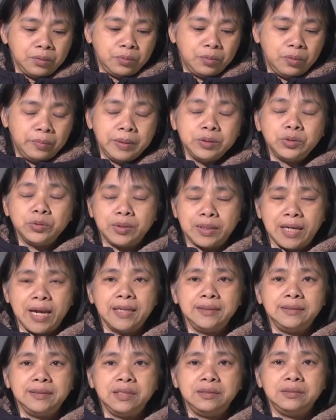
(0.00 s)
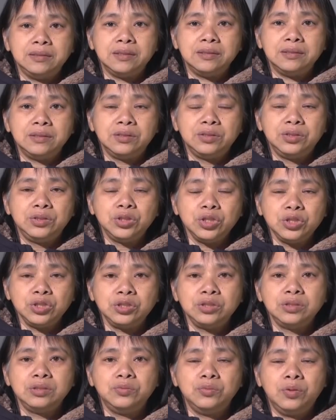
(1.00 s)
我们所看见的，就
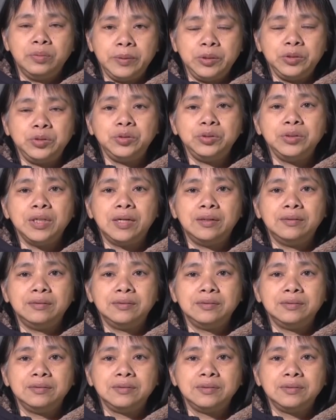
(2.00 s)
是我们需要